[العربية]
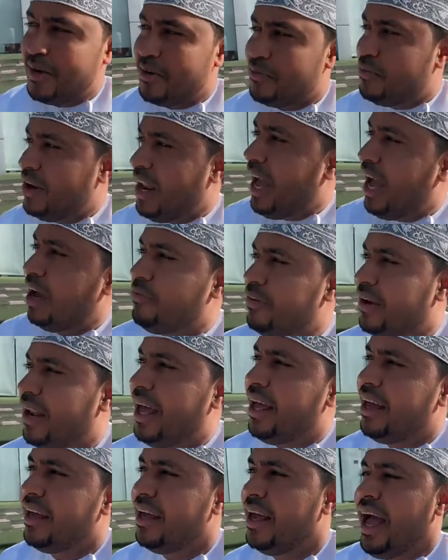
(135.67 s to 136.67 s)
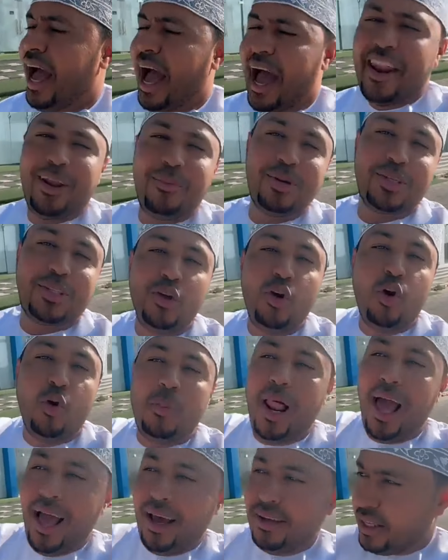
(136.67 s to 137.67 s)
في الحفله انهم يطلعوا بلا